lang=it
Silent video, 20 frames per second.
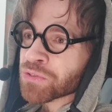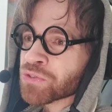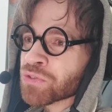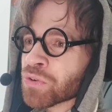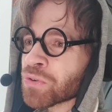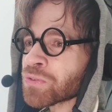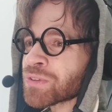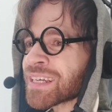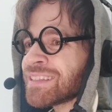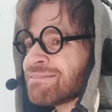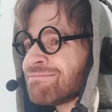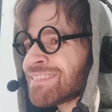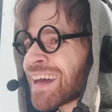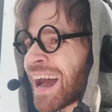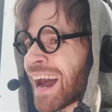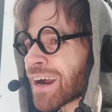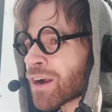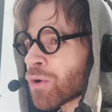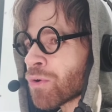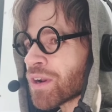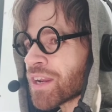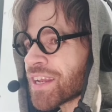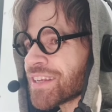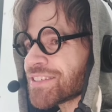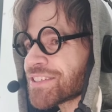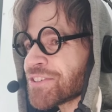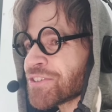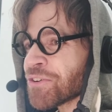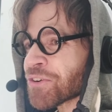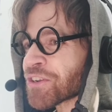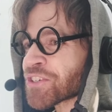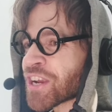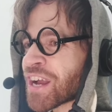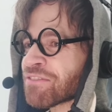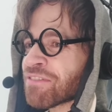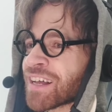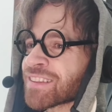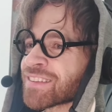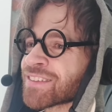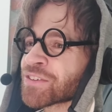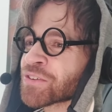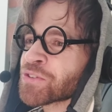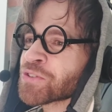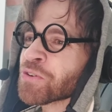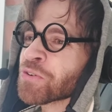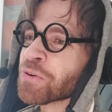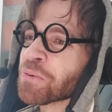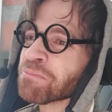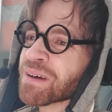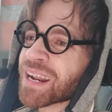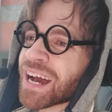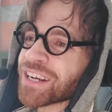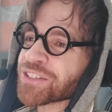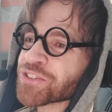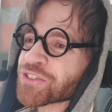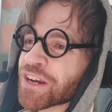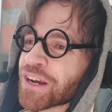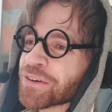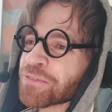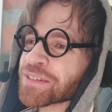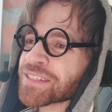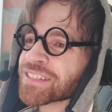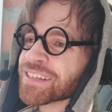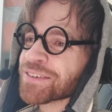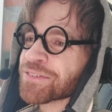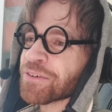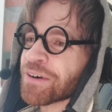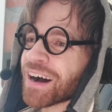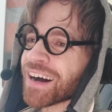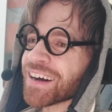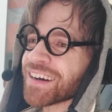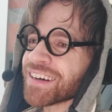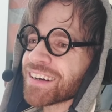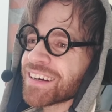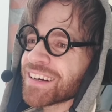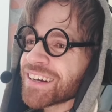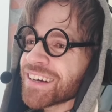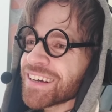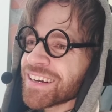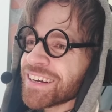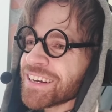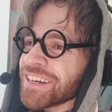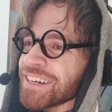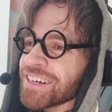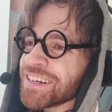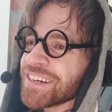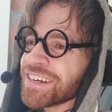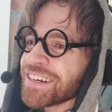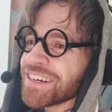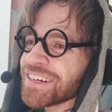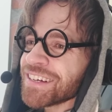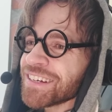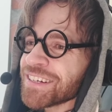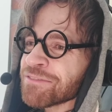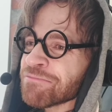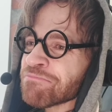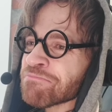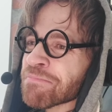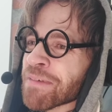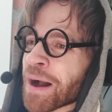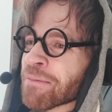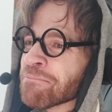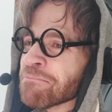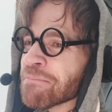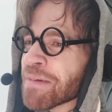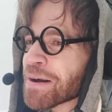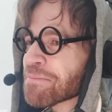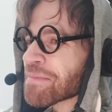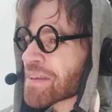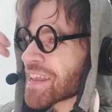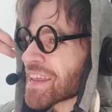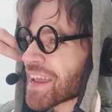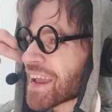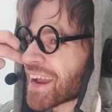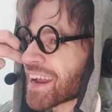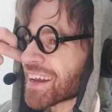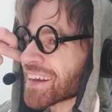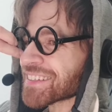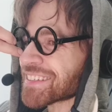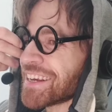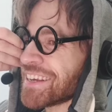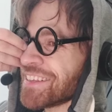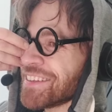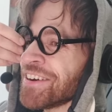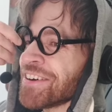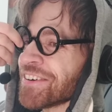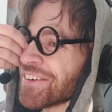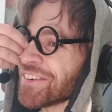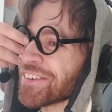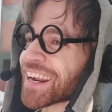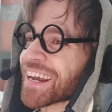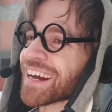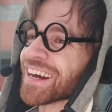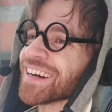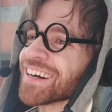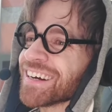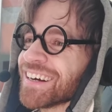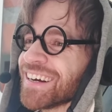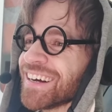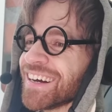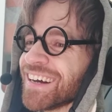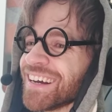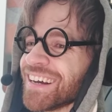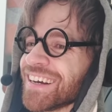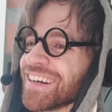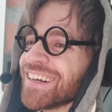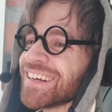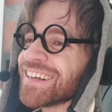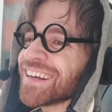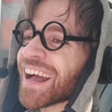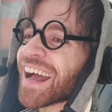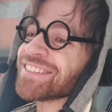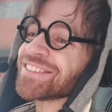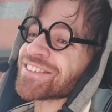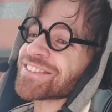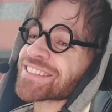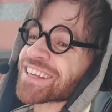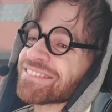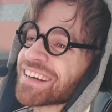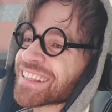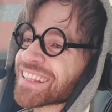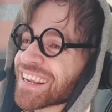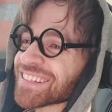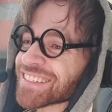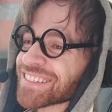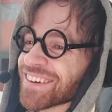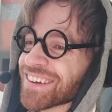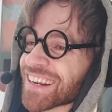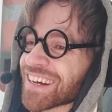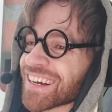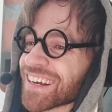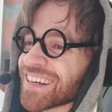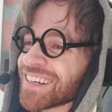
sono tentacoli, signore ce l'ha fatta, non sono braccia queste qua. Mamma mia, signora. Eh, giustamente, la signora...